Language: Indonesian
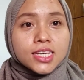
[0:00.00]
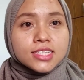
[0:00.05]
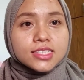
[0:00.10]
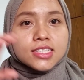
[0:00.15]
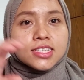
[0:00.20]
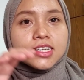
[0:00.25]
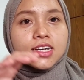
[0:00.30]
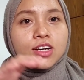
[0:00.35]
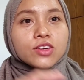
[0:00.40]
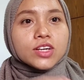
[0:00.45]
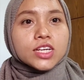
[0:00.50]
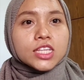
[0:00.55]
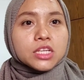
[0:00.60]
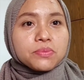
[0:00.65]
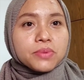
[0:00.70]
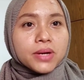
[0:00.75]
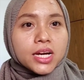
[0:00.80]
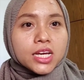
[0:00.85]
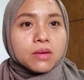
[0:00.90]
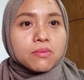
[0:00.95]
jadi kalau kita
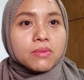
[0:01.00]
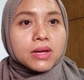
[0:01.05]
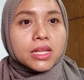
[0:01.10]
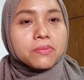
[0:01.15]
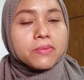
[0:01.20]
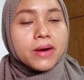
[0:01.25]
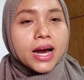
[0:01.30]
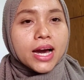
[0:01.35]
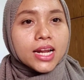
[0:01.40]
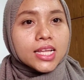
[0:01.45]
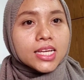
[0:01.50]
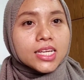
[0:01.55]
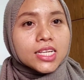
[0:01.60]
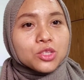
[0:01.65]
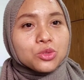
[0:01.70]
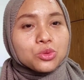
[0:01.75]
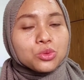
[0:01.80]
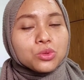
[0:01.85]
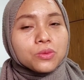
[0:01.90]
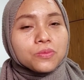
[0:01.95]
pakainya malam hari
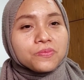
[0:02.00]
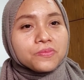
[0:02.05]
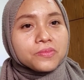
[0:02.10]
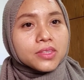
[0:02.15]
itu